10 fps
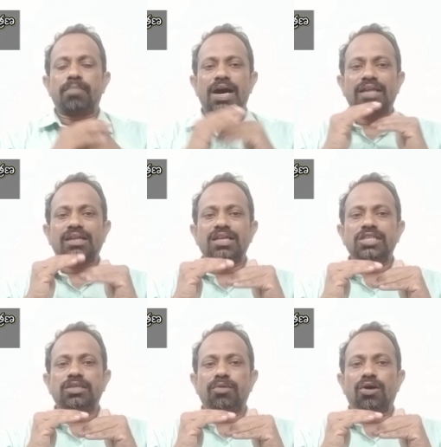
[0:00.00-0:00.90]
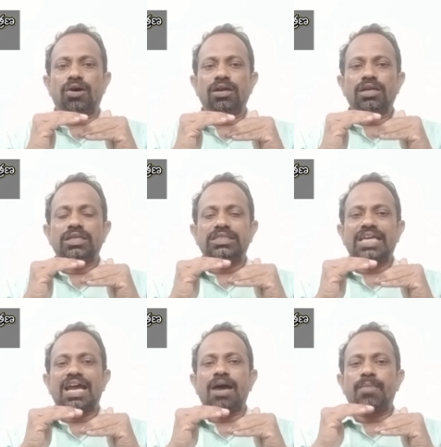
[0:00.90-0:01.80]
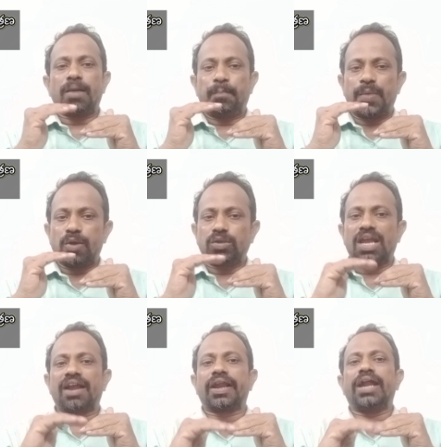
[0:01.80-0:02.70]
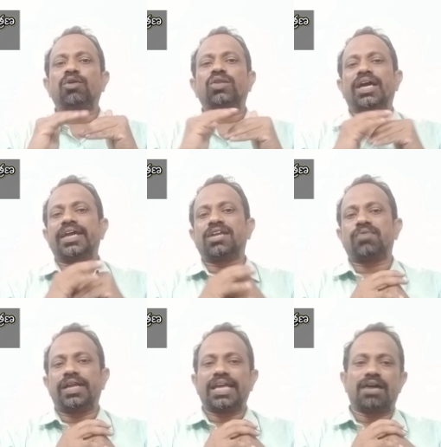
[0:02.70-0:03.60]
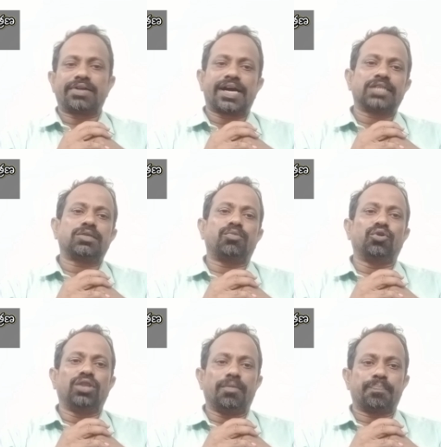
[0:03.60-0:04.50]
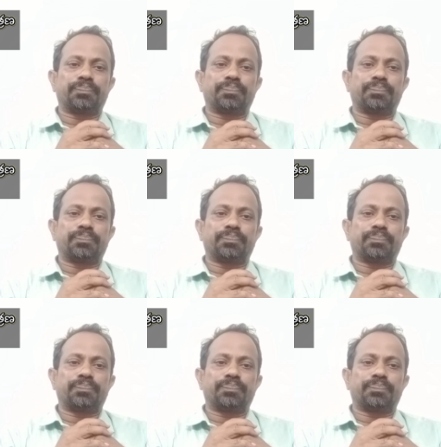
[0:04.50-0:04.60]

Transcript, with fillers: భారతదేశంలో జనాభా పెరుగుదల రేటు తగ్గేటువంటి అవకాశం ఉంది